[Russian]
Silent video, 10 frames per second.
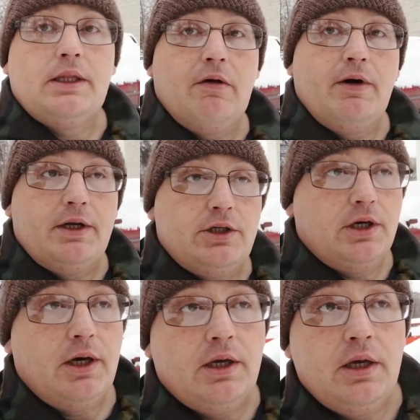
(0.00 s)

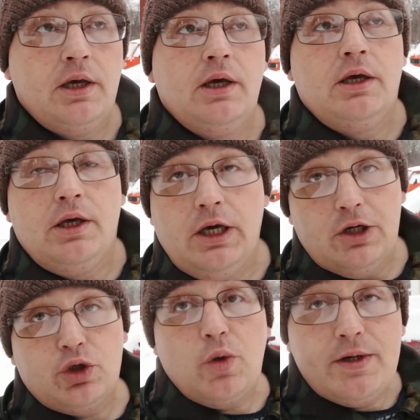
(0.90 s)
товарища
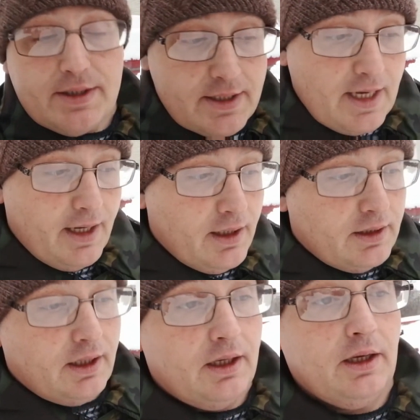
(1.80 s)
Иешуа из
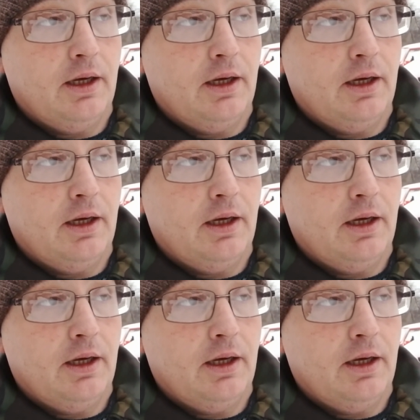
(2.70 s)
Назарета.